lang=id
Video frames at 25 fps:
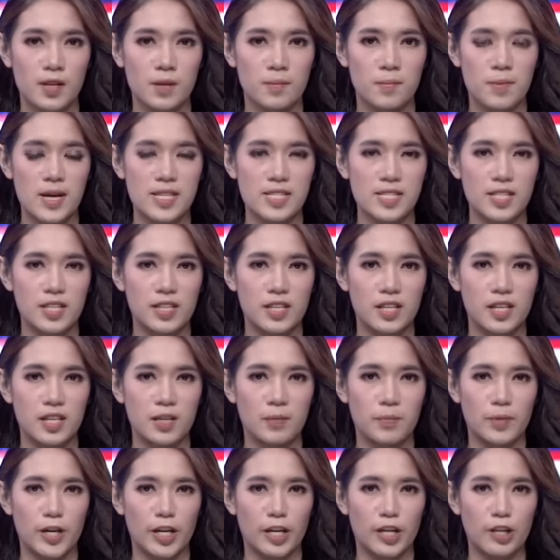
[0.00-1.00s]
Masih
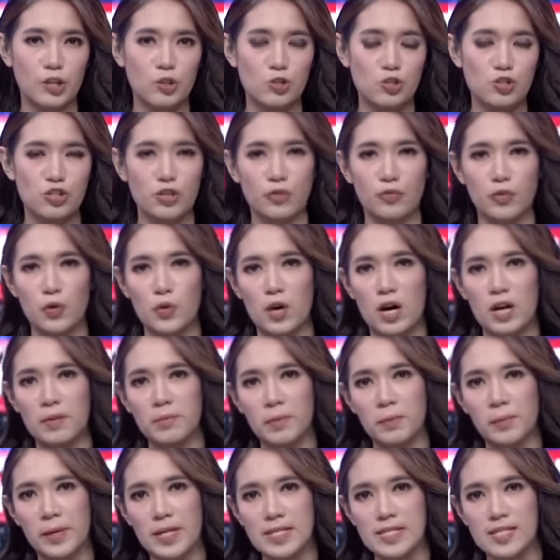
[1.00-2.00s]
di Breaking News TV
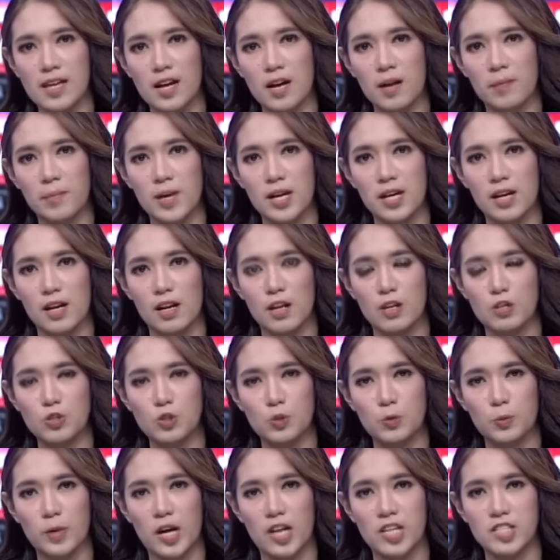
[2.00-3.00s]
One, pemirsa kami akan
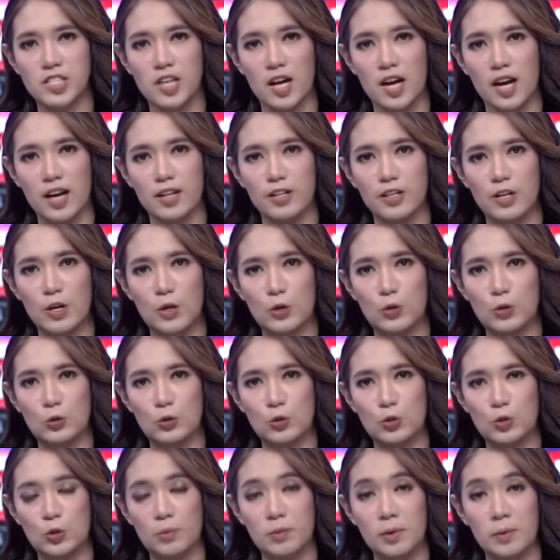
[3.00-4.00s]
langsung mengajak Anda
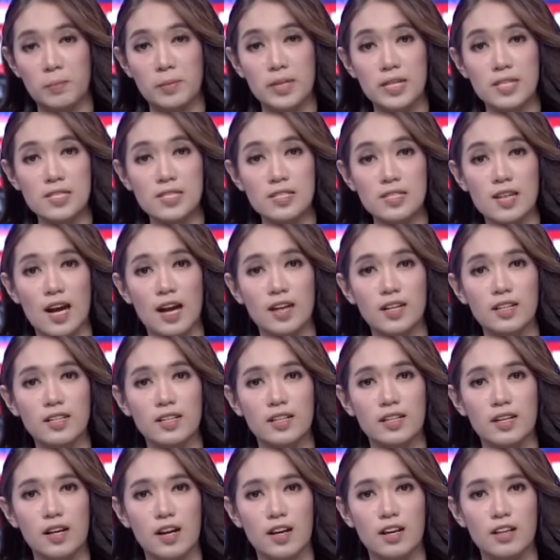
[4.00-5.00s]
untuk
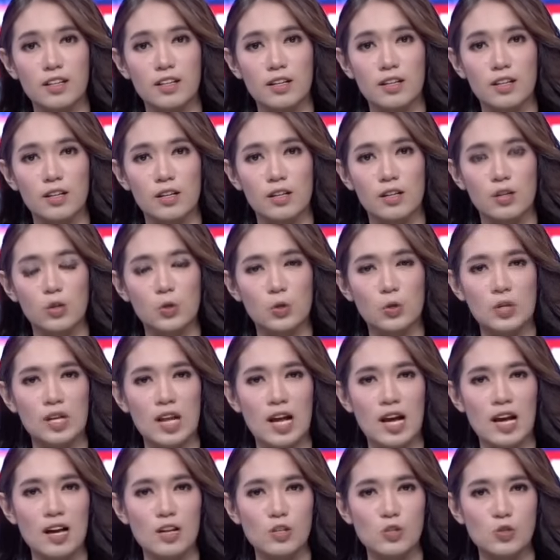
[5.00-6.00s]
berbincang dengan
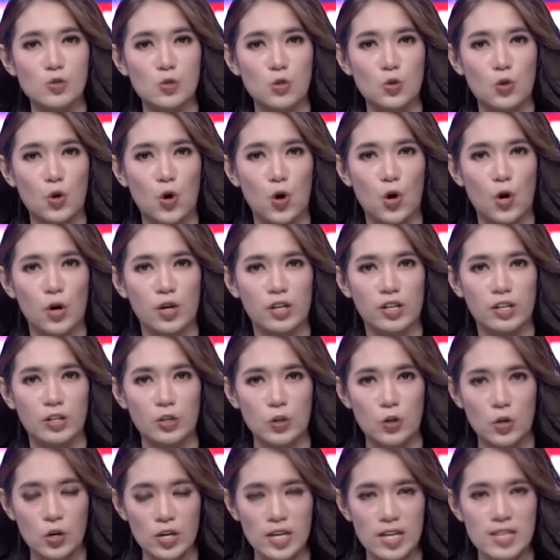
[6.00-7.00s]
Lurah
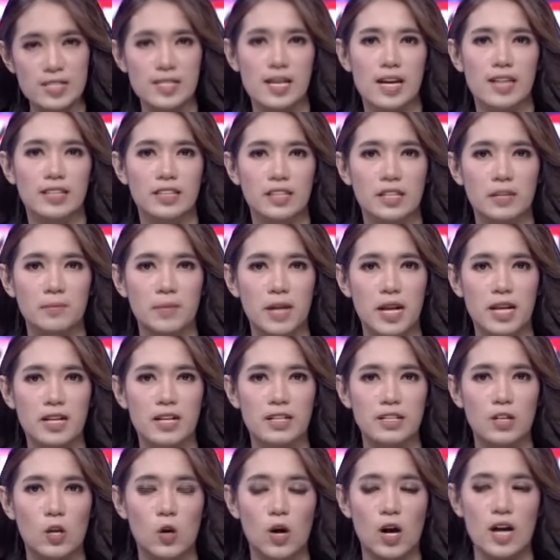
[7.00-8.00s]
Sukorno yang saat ini
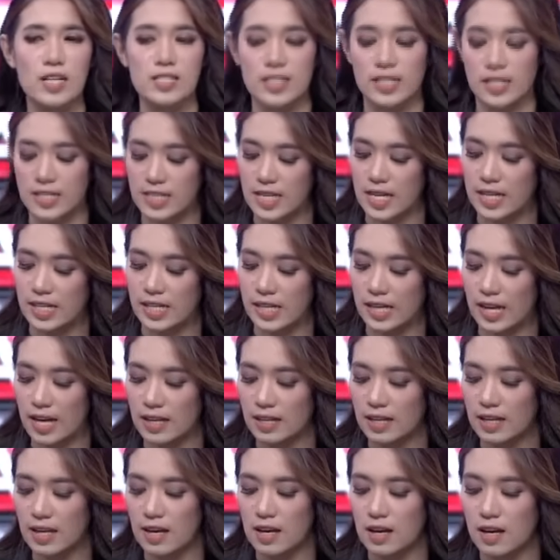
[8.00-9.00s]
berada di lokasi
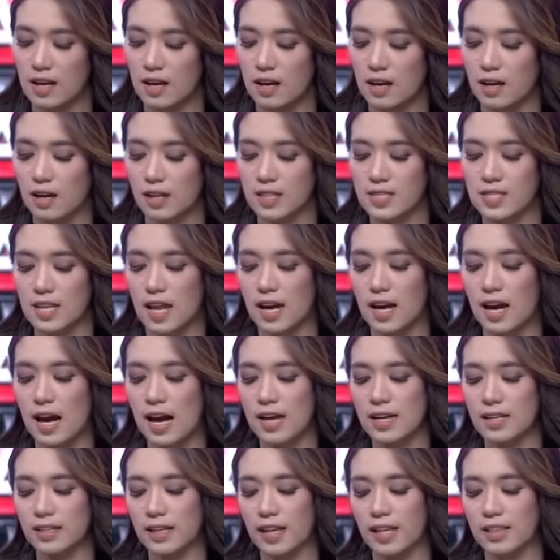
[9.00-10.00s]
kejadian uh,
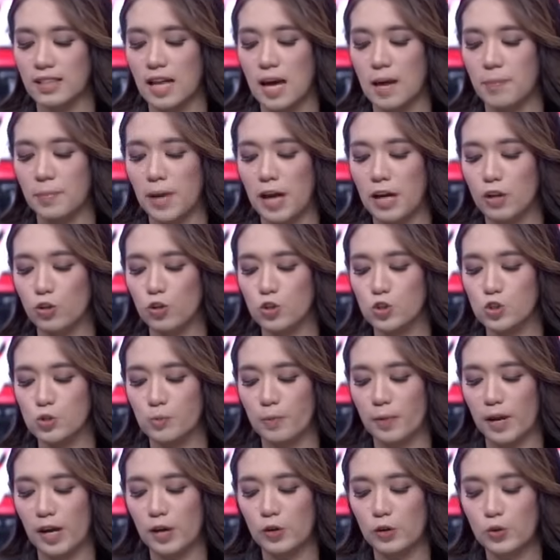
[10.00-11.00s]
kecelakaan kereta api Argo
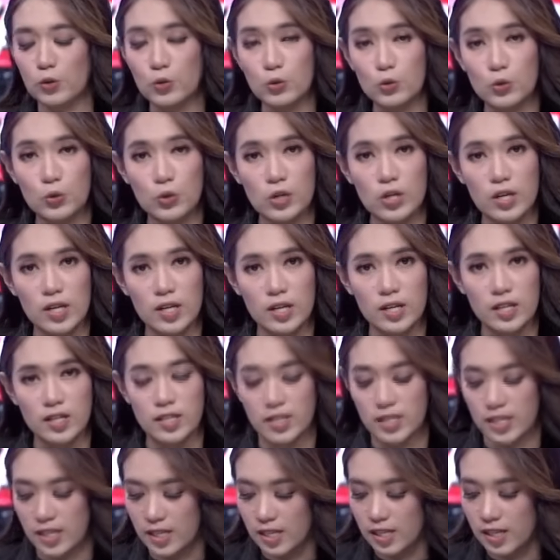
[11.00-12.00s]
Sumeru
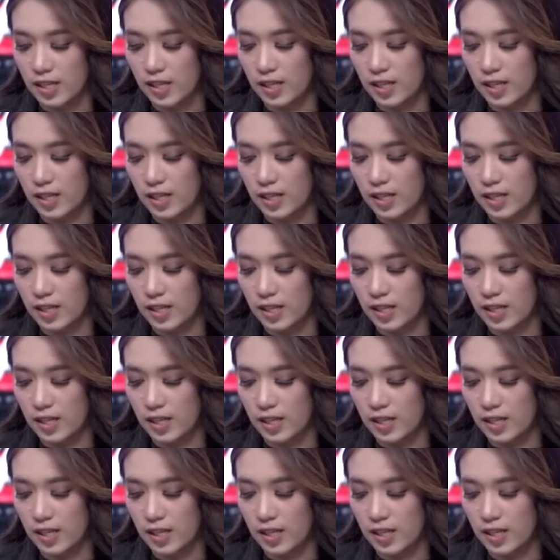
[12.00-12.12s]
di